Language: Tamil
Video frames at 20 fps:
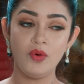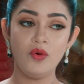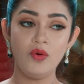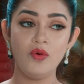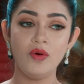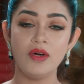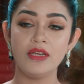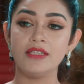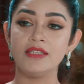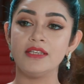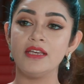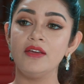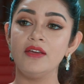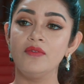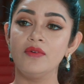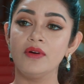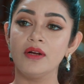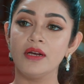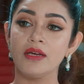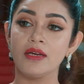பூவரசி
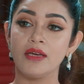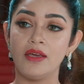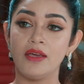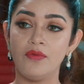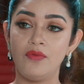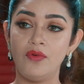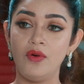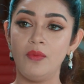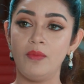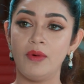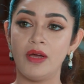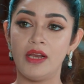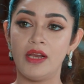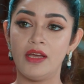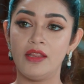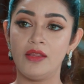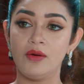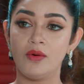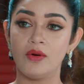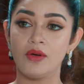இவங்களுக்கு எவ்வளோ
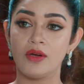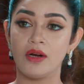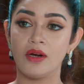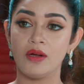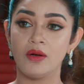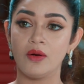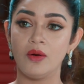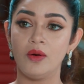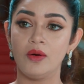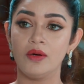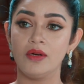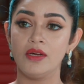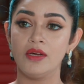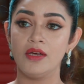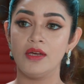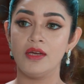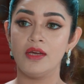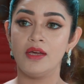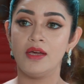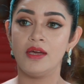மரியாதை கொடுக்குறாலோ
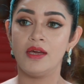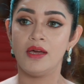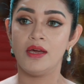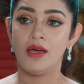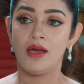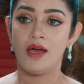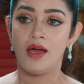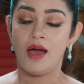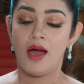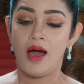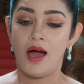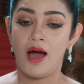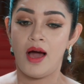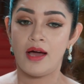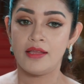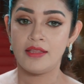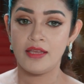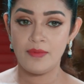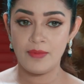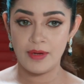
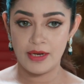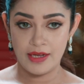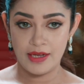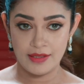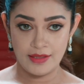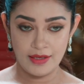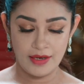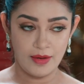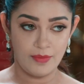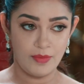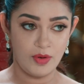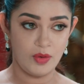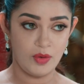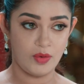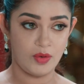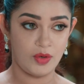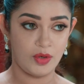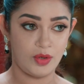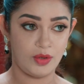அதே மரியாதையை நம்மளும்